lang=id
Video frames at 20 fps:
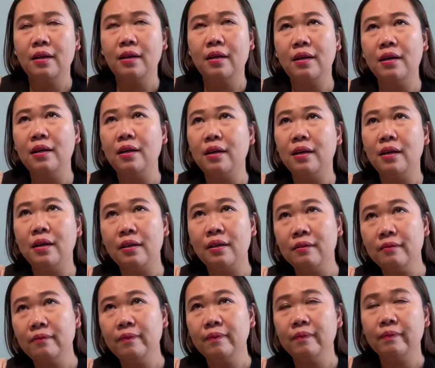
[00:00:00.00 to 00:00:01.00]

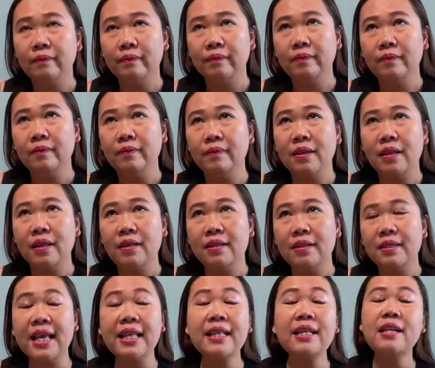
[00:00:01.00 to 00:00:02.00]
Uh,
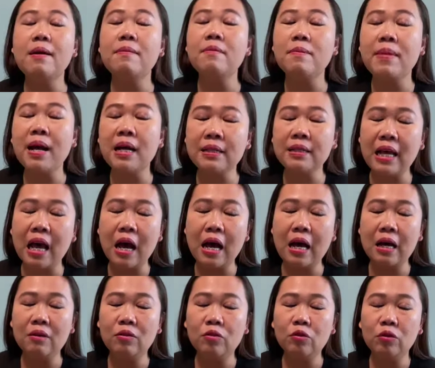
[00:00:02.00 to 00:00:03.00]
saya tidak
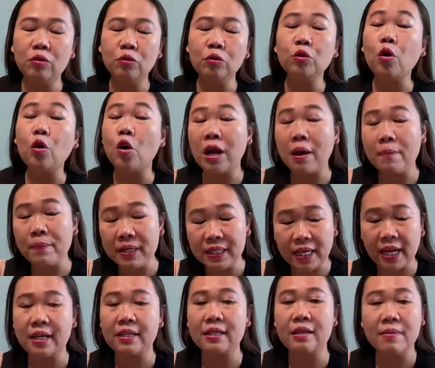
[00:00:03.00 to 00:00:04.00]
memaksa untuk orang
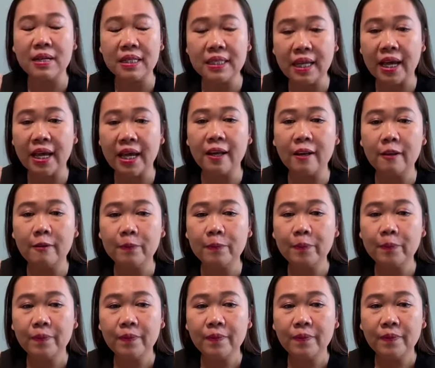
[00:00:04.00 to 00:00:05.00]
percaya sama saya,
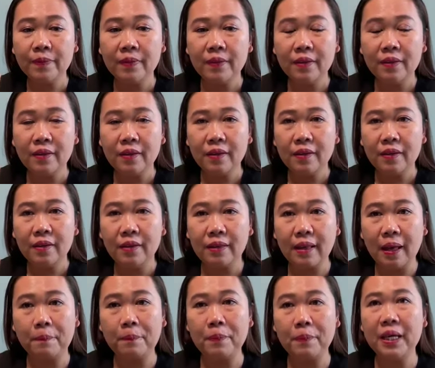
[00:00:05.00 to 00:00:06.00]

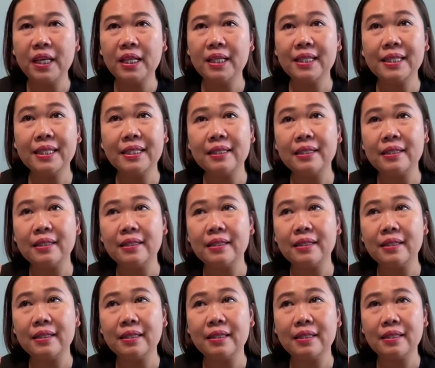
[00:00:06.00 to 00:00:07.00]
tapi
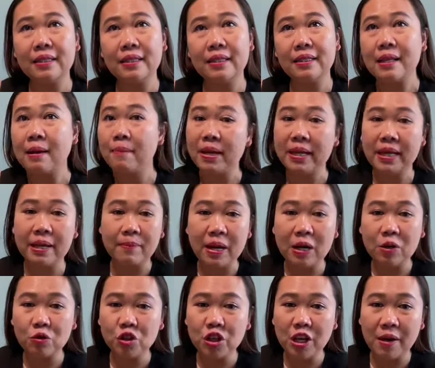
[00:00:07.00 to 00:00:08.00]
namanya
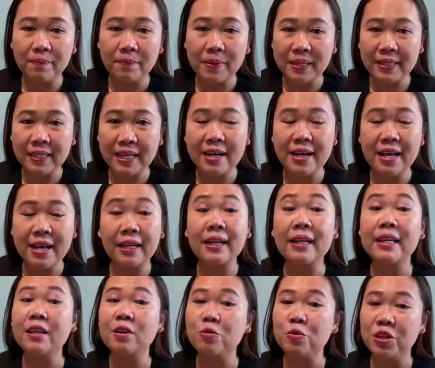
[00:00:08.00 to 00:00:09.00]
manusia pasti ada
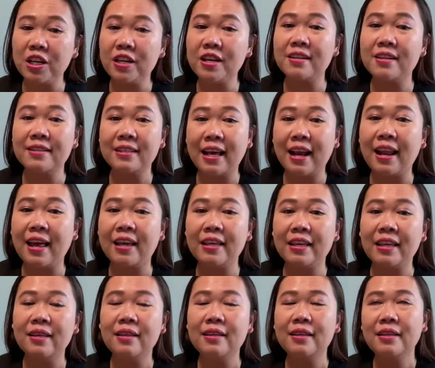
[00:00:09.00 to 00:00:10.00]
kelirunya dan
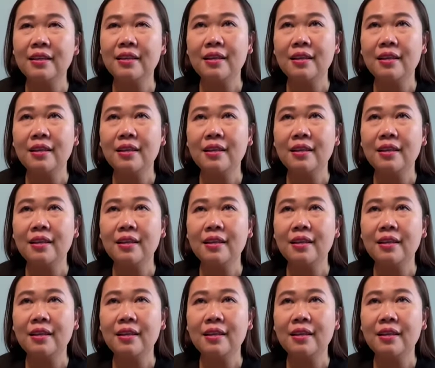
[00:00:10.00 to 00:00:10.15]
salahnya.